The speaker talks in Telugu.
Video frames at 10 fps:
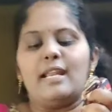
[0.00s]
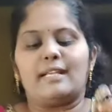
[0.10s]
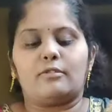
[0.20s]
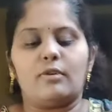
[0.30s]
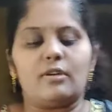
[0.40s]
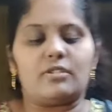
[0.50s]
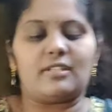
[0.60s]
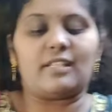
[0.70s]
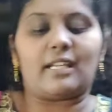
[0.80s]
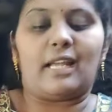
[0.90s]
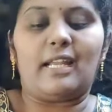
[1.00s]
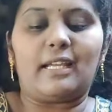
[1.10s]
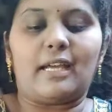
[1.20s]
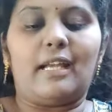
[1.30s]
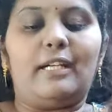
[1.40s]
నెక్స్ట్ వన్ వచ్చేసి
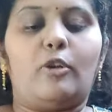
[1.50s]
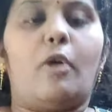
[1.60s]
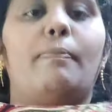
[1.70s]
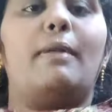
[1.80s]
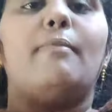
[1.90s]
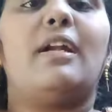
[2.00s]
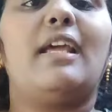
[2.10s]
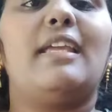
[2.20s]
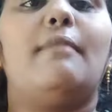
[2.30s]
కలంకారీ టాప్ అనమాట